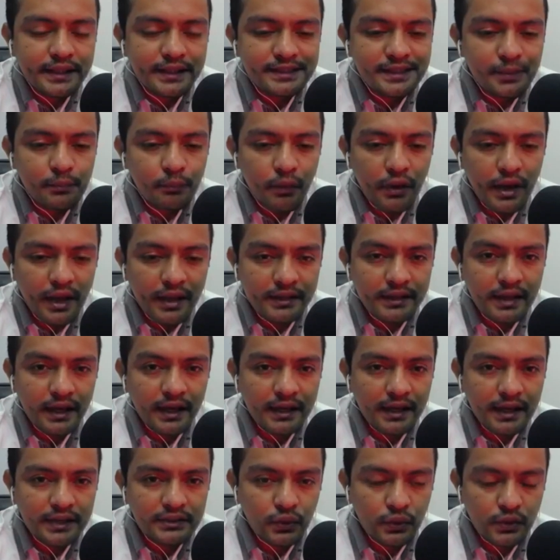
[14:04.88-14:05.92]
que se puedan
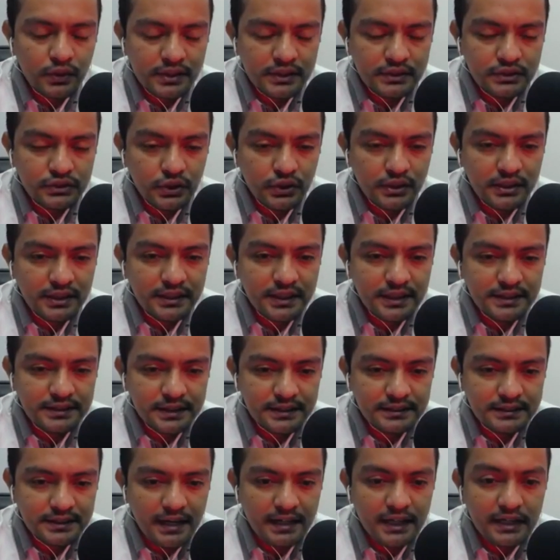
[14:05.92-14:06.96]
dar las condiciones
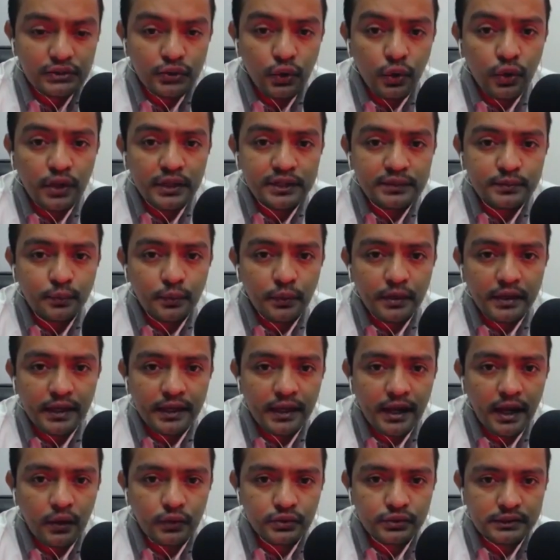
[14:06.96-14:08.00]
necesarias o les
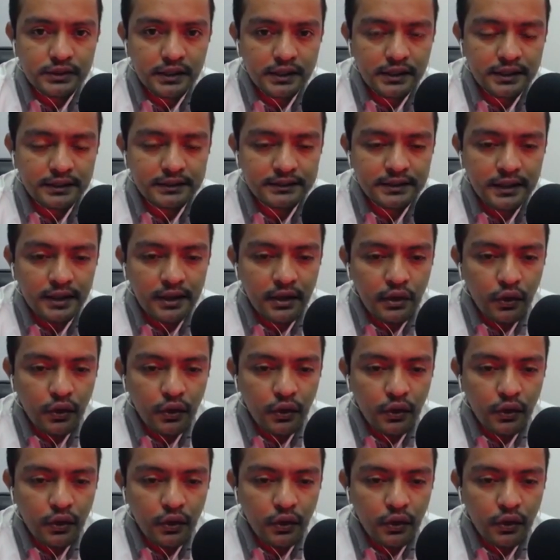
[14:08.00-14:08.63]
puedan a ustedes,